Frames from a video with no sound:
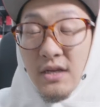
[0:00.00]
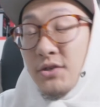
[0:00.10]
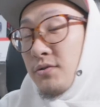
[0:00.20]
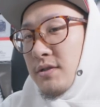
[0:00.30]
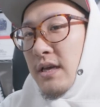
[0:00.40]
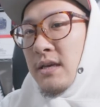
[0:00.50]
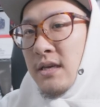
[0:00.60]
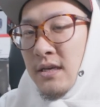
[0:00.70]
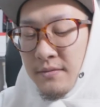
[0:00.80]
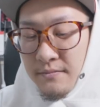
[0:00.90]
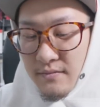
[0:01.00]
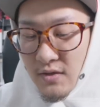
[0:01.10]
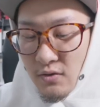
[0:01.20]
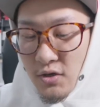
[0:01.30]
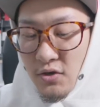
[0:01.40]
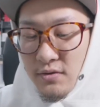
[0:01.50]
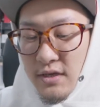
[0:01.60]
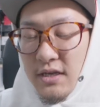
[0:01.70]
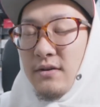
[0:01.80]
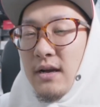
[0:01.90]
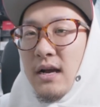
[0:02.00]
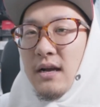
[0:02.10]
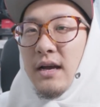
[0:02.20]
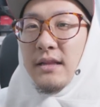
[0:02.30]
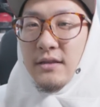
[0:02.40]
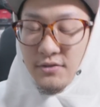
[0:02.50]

純正品を基本的には考えて、